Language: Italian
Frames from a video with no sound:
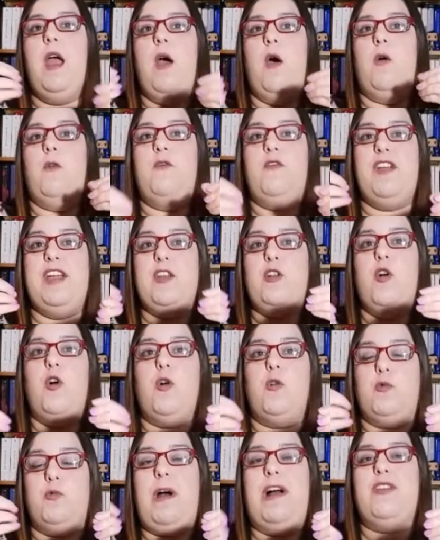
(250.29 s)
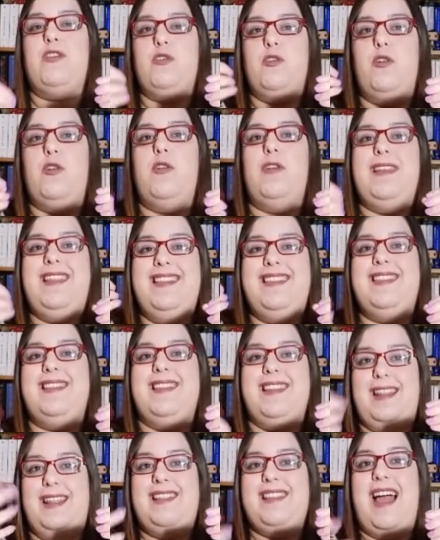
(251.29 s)
ovvero quando l'I-
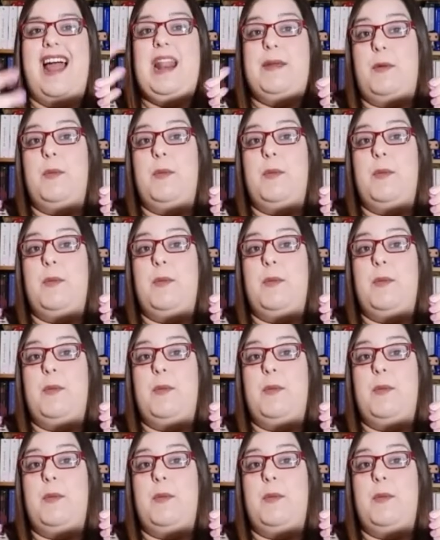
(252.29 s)
l'Italia,